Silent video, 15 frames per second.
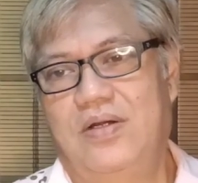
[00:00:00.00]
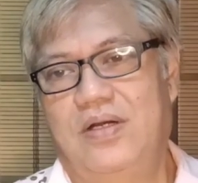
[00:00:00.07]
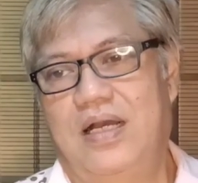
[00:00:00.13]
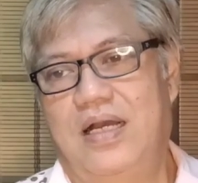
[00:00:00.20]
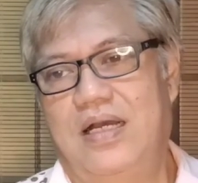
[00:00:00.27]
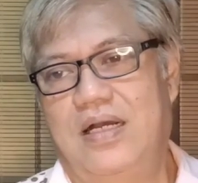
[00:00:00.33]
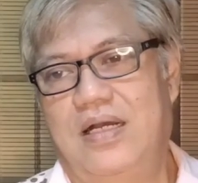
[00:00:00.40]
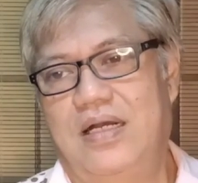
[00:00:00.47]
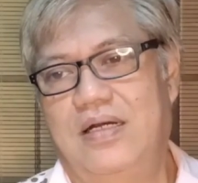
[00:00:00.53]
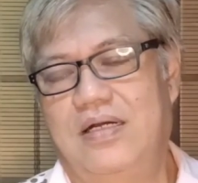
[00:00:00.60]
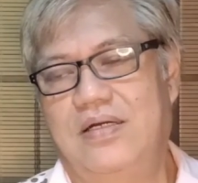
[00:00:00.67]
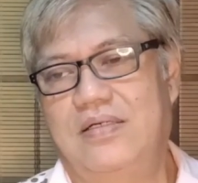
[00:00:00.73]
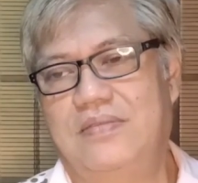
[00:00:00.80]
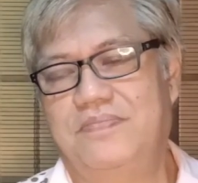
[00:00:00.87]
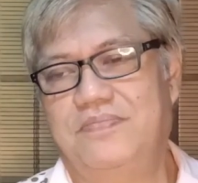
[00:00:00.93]
uh,
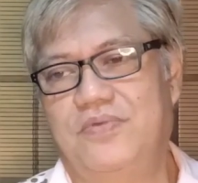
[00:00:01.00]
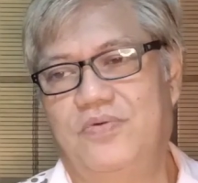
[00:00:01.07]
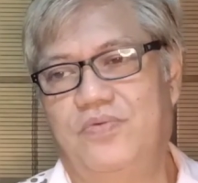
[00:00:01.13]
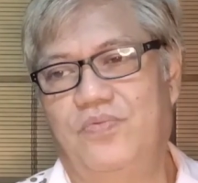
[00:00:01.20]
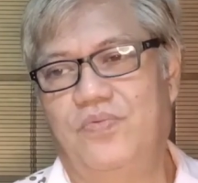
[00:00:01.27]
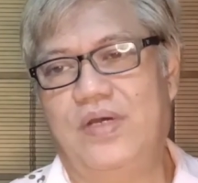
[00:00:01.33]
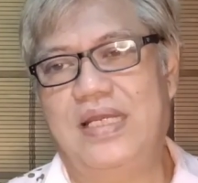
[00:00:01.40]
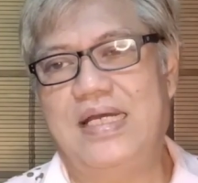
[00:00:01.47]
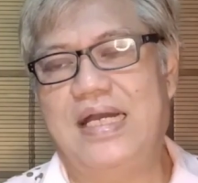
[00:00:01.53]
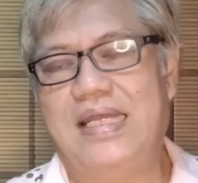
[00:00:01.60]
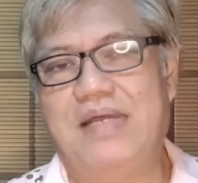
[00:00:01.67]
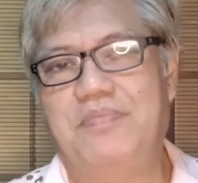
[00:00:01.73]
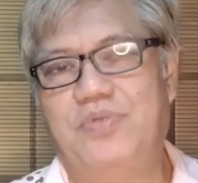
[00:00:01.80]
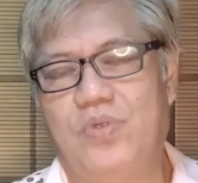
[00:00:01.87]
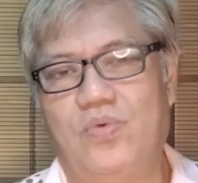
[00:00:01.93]
walang
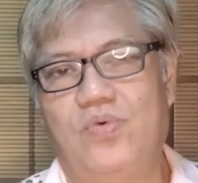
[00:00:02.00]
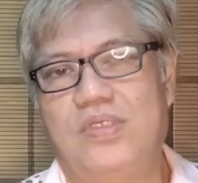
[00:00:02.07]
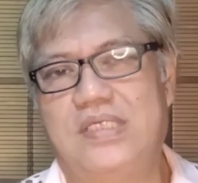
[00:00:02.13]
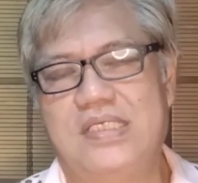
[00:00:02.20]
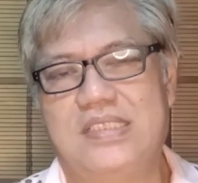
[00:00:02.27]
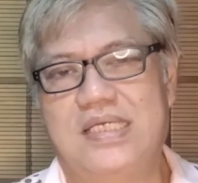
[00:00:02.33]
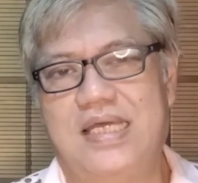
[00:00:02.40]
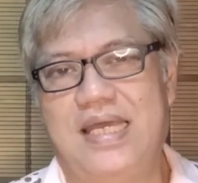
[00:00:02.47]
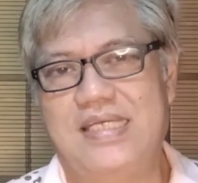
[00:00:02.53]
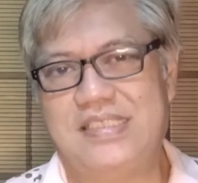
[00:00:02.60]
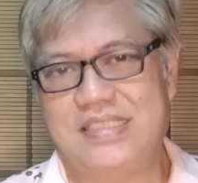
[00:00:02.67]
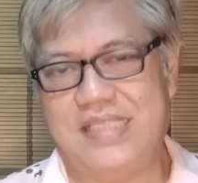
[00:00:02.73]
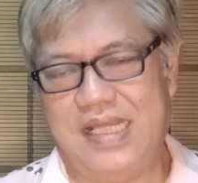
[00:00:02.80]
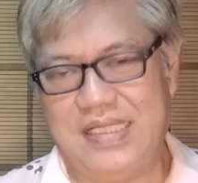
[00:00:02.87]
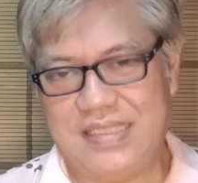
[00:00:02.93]
alam tungkol dyan sa
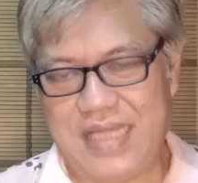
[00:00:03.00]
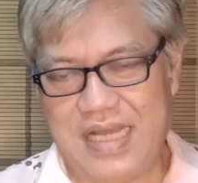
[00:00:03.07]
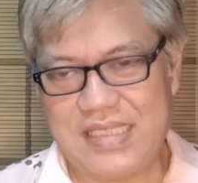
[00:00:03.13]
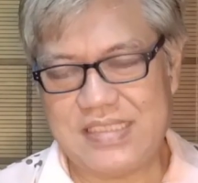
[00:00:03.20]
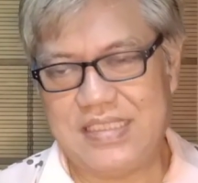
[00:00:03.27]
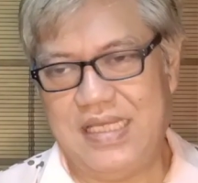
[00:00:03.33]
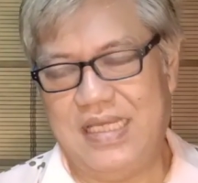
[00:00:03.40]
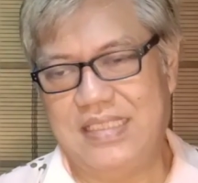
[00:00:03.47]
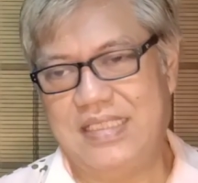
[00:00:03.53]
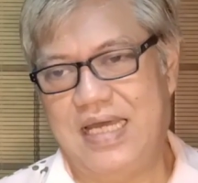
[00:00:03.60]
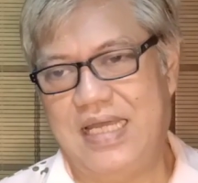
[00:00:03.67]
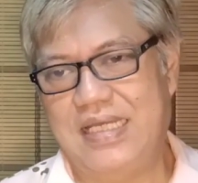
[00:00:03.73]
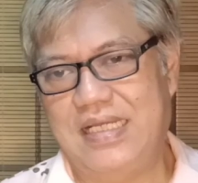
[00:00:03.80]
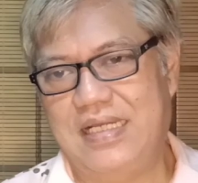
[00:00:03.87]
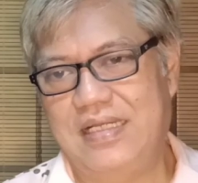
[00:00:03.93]
estate tax na yan
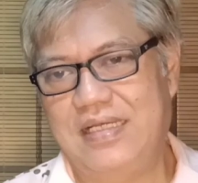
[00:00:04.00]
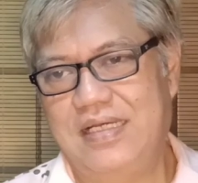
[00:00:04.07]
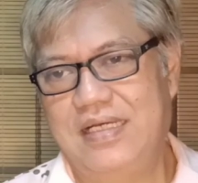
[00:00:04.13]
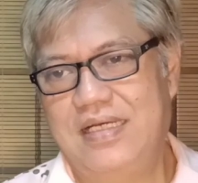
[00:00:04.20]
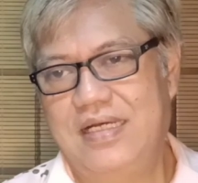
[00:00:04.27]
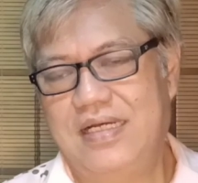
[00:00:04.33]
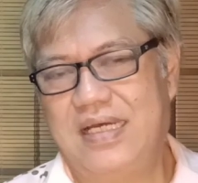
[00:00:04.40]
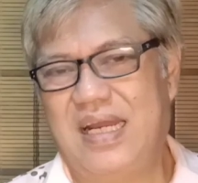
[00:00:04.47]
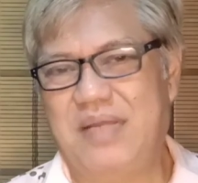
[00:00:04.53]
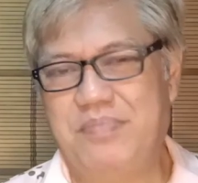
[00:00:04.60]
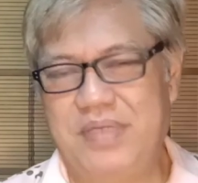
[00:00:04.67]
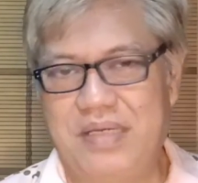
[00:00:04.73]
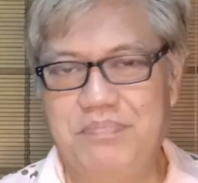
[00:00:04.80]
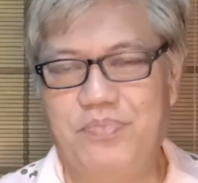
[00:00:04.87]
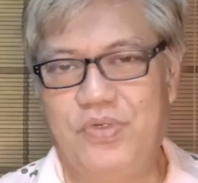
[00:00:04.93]
dahil
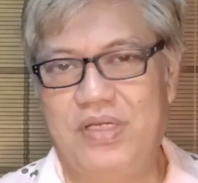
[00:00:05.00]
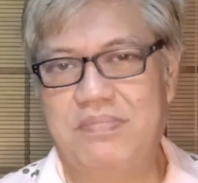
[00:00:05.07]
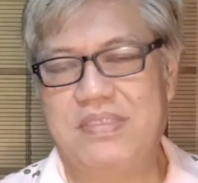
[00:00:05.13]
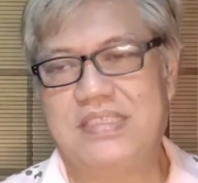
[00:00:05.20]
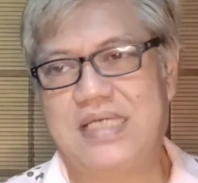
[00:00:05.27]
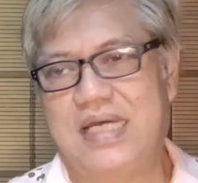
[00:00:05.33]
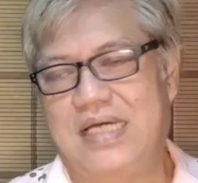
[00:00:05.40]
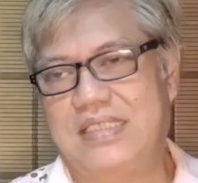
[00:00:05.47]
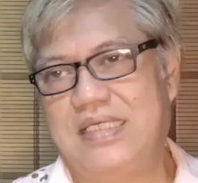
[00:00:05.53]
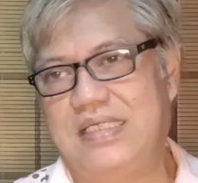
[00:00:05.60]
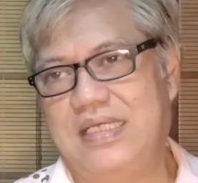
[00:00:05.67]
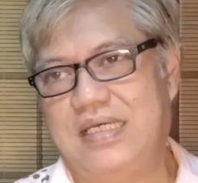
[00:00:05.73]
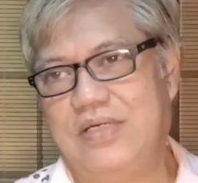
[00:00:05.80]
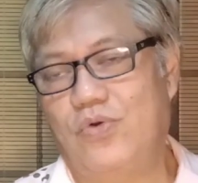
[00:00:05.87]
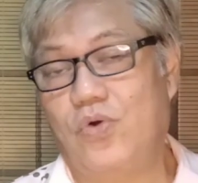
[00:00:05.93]
karamihan po naman sa atin,
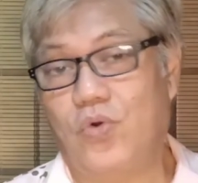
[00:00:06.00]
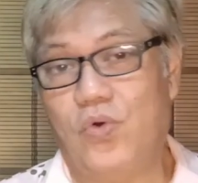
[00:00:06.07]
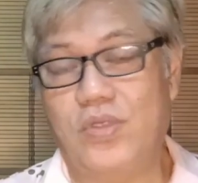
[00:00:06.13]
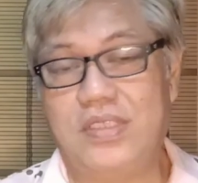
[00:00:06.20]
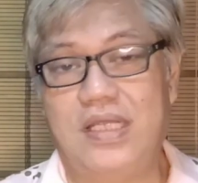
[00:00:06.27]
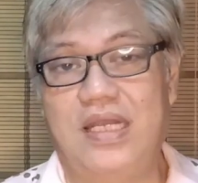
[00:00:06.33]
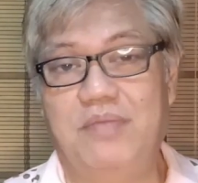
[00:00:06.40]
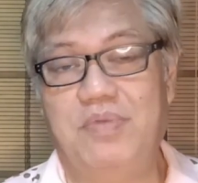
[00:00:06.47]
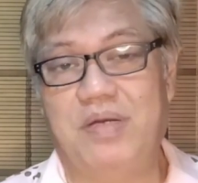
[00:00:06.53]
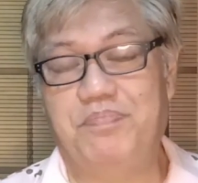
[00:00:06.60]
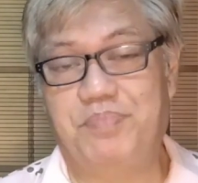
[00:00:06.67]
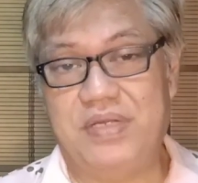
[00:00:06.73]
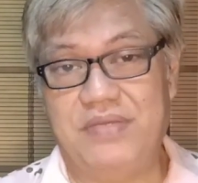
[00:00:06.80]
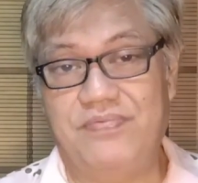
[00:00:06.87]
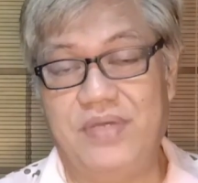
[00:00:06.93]
eh, kukunti lang mga
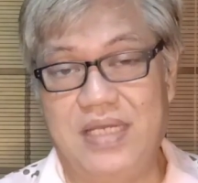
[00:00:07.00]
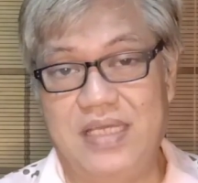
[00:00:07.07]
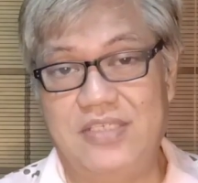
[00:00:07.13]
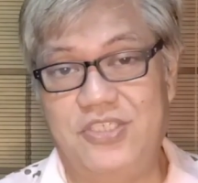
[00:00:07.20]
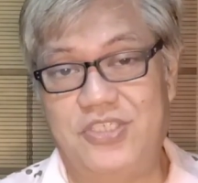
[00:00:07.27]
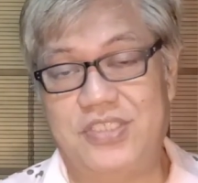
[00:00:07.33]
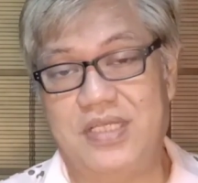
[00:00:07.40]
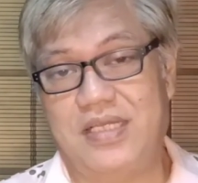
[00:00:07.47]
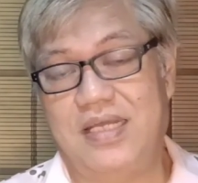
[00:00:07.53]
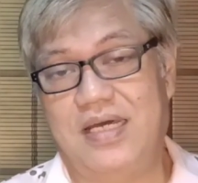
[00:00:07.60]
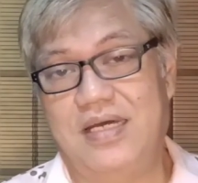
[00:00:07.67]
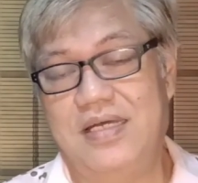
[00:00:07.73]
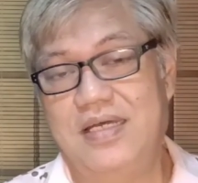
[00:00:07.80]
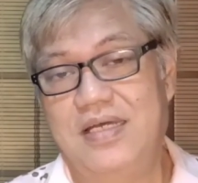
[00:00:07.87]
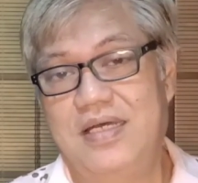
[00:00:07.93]
privileged
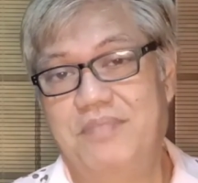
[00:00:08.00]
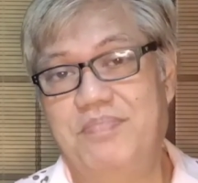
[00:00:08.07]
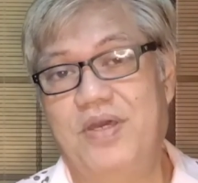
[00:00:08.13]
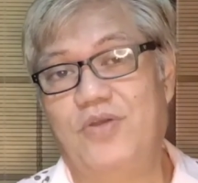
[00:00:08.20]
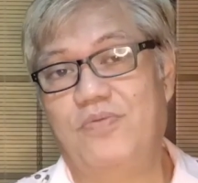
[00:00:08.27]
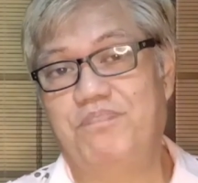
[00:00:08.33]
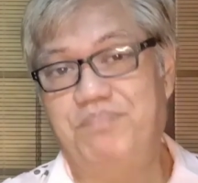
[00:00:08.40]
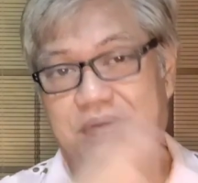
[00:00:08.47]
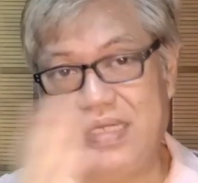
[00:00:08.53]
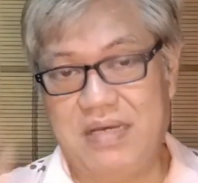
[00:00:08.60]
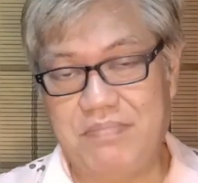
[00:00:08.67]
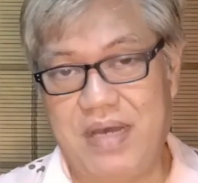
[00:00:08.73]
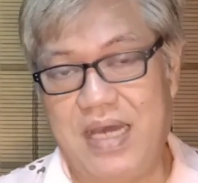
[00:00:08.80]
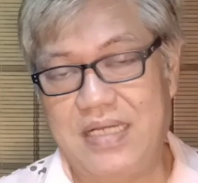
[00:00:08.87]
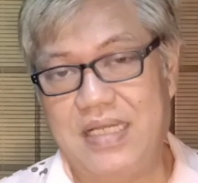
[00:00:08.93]
na meron
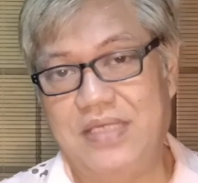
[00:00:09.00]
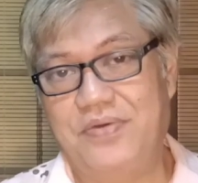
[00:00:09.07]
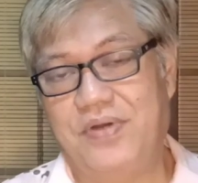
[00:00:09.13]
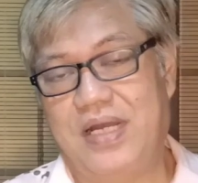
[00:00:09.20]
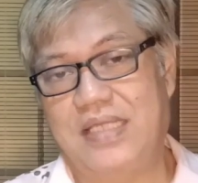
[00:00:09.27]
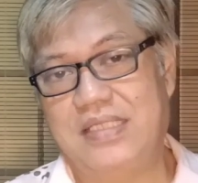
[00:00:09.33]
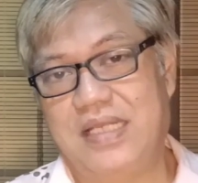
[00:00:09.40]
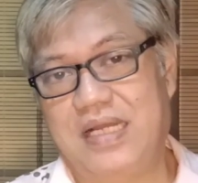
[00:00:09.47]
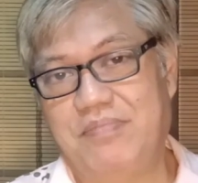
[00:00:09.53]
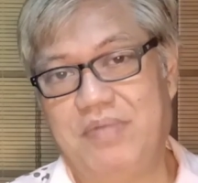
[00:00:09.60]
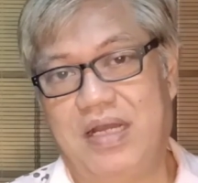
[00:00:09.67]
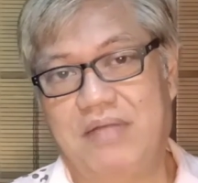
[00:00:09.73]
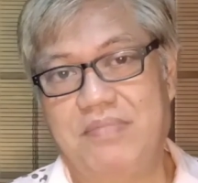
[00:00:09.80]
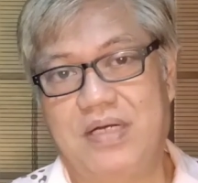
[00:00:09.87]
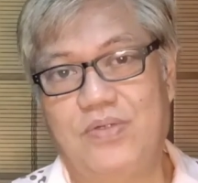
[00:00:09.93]
pinamana yung kanilang
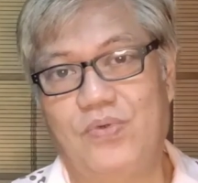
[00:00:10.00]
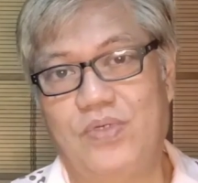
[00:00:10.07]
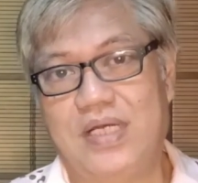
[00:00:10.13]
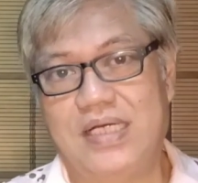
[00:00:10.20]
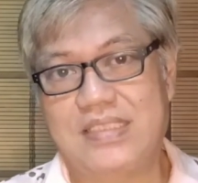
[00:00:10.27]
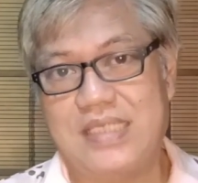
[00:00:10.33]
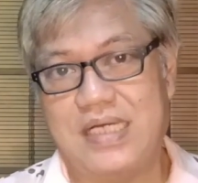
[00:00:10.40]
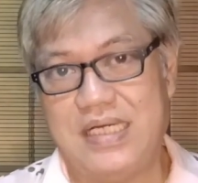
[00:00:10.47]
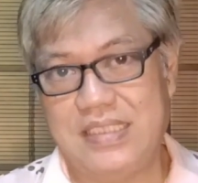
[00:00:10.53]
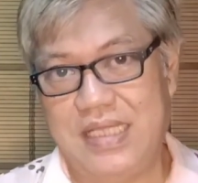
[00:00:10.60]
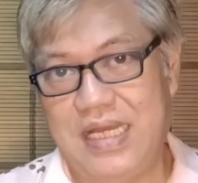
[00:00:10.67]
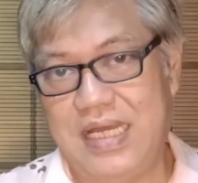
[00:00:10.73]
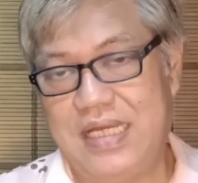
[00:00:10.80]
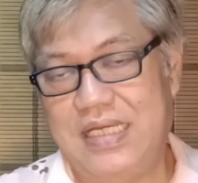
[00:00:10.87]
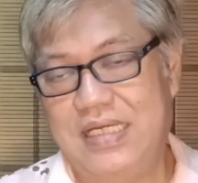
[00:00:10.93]
mga magulang sa
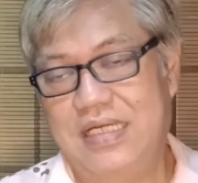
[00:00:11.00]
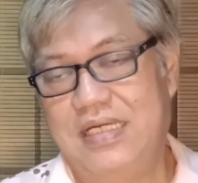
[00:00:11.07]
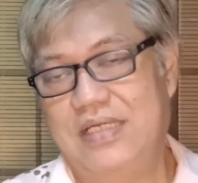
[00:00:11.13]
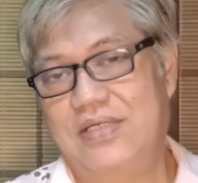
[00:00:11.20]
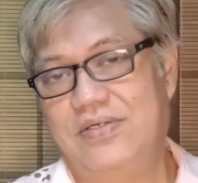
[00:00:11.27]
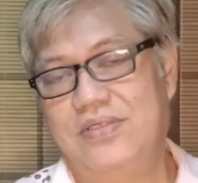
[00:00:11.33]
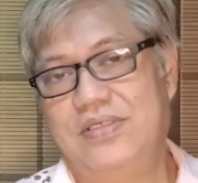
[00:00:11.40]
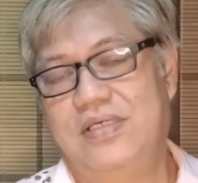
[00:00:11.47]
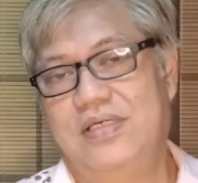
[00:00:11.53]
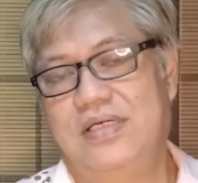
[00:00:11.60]
kanila. No?